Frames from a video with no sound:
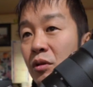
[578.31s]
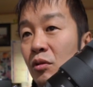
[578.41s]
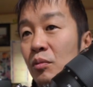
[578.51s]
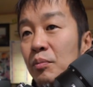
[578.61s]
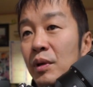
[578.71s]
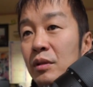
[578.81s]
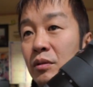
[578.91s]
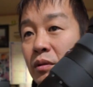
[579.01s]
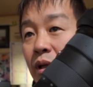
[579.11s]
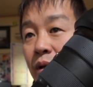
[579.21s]
に
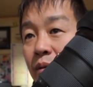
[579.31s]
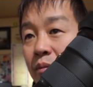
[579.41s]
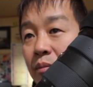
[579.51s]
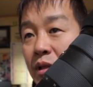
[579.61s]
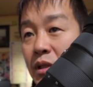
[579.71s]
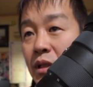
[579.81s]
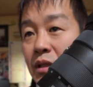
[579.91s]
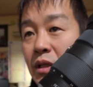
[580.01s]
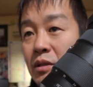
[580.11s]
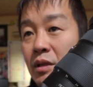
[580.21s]
コンパクトで街で
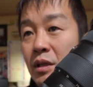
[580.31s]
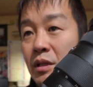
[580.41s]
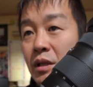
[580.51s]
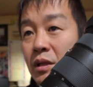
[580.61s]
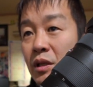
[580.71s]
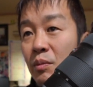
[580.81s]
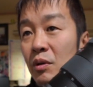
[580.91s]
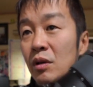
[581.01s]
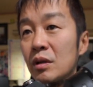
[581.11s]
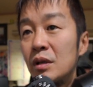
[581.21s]
撮影していて
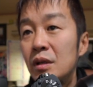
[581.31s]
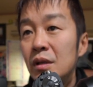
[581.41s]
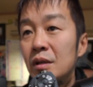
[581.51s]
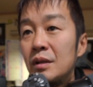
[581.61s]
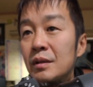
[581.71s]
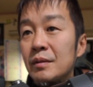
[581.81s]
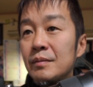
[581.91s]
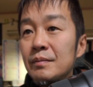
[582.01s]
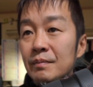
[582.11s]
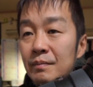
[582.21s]
も、
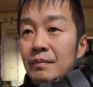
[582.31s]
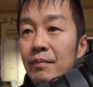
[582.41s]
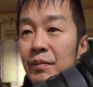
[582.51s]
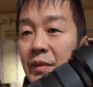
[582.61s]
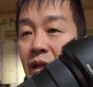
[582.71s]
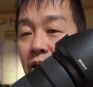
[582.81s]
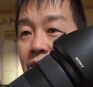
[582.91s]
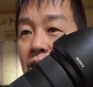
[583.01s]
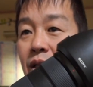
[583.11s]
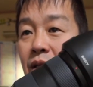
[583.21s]
うん、
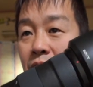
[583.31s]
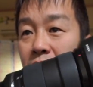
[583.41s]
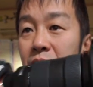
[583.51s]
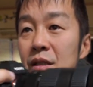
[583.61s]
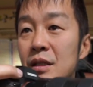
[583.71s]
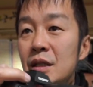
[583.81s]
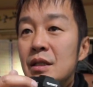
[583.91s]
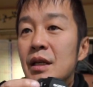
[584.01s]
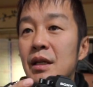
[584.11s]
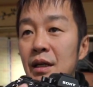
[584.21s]
扱いやすい小
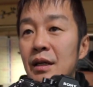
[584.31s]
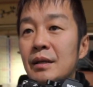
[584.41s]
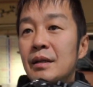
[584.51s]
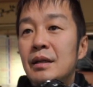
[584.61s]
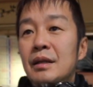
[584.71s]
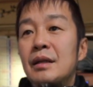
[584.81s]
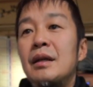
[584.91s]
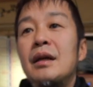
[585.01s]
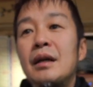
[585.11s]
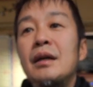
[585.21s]
さいから、
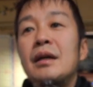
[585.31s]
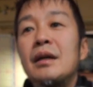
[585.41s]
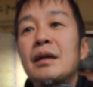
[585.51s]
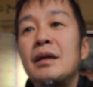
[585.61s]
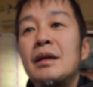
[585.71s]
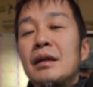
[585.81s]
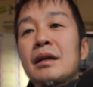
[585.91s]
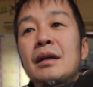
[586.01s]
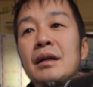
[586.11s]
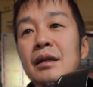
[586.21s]
は
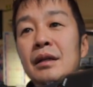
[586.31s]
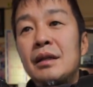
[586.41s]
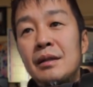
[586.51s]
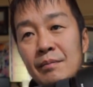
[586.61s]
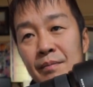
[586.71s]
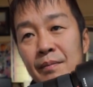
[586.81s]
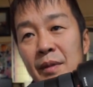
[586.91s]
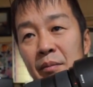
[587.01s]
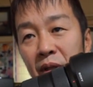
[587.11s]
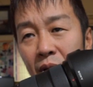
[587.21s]

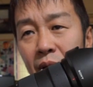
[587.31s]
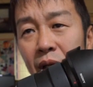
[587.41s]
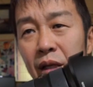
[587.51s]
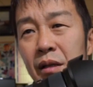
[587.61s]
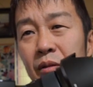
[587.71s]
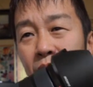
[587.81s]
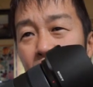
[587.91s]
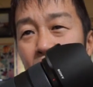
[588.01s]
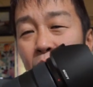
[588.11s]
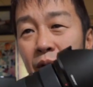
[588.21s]
いうんまあ、ただね
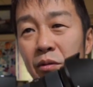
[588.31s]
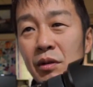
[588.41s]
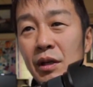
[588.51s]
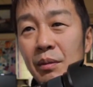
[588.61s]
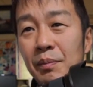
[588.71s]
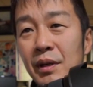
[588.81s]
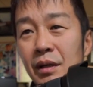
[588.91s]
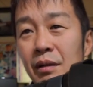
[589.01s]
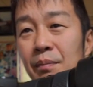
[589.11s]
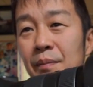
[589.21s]
時々やっぱ
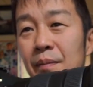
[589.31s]
り